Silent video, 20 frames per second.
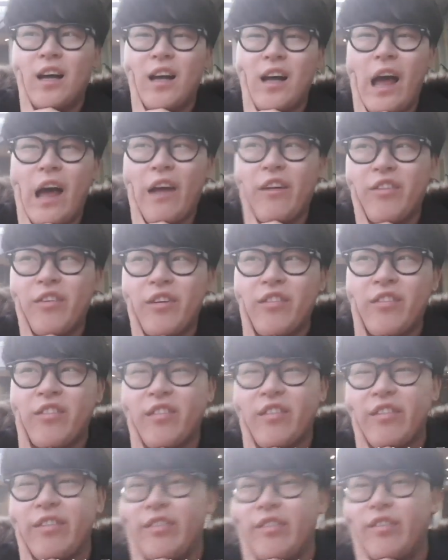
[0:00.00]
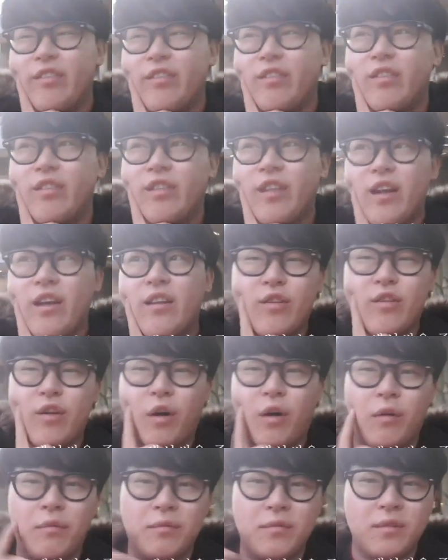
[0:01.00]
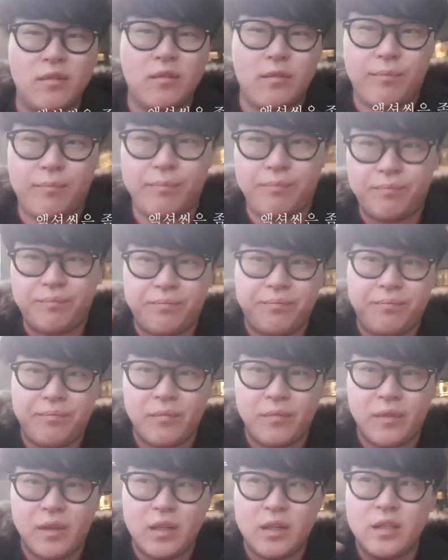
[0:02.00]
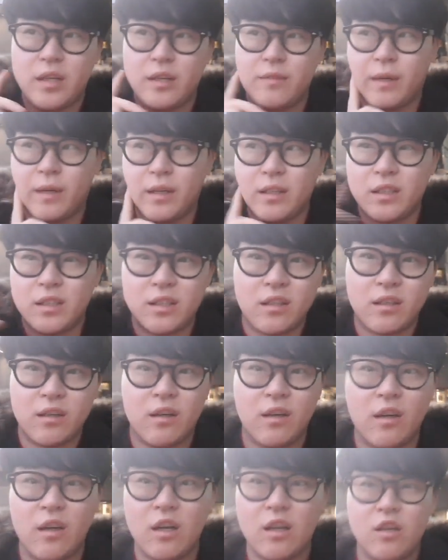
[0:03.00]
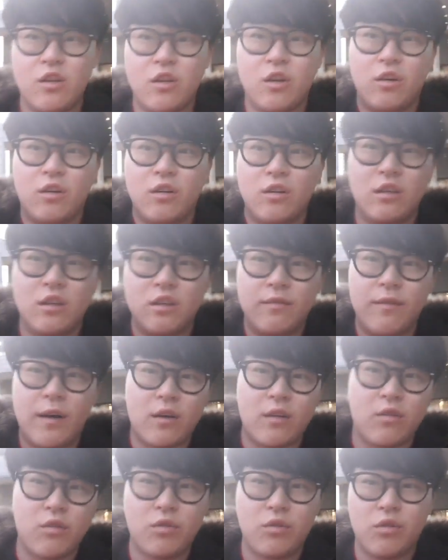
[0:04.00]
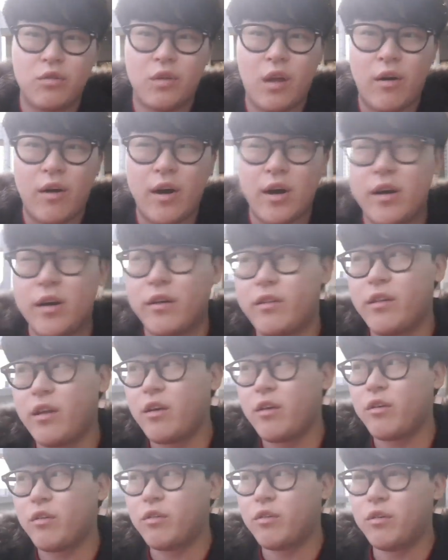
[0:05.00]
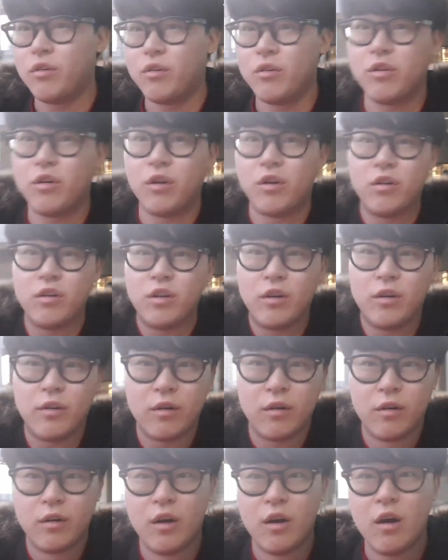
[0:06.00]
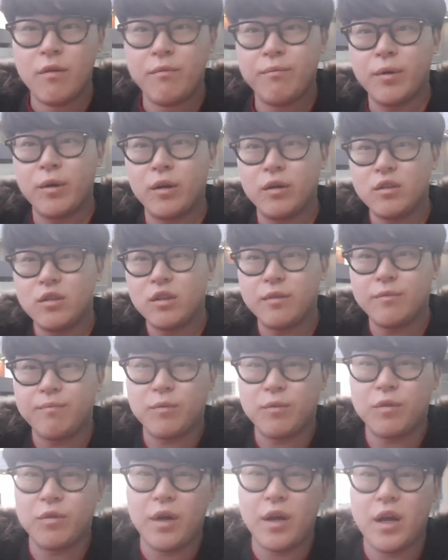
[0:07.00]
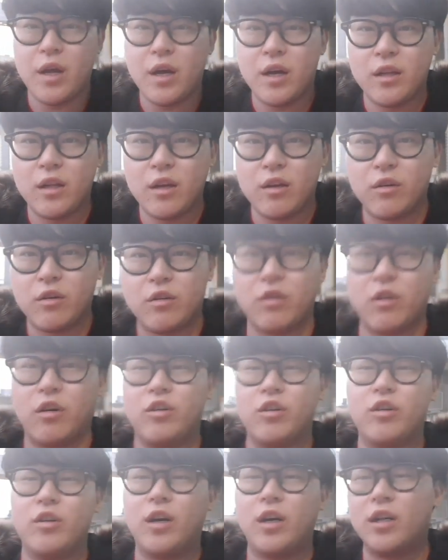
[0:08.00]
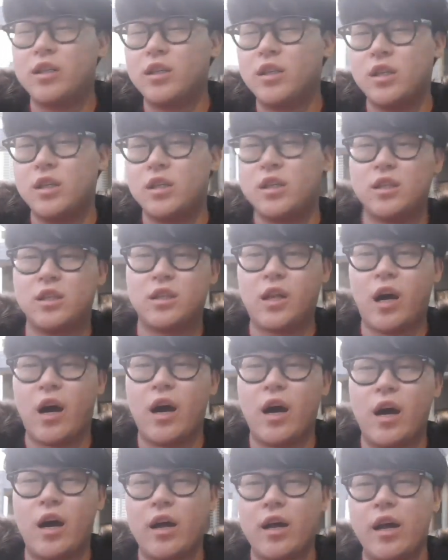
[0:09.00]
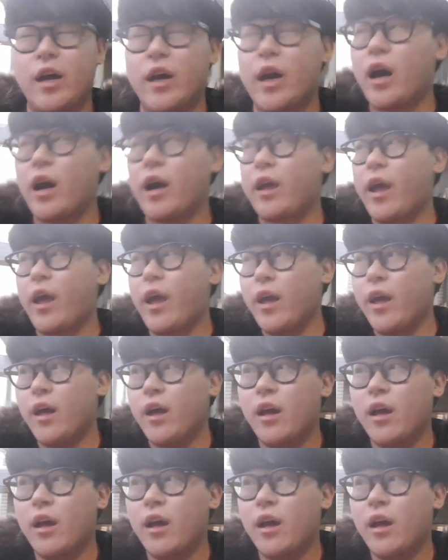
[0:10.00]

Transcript: 에션신 때는 너무 이제 막 음악도 나와야 되고 여러 편집도 해야 되고 여러 가지를 다양하게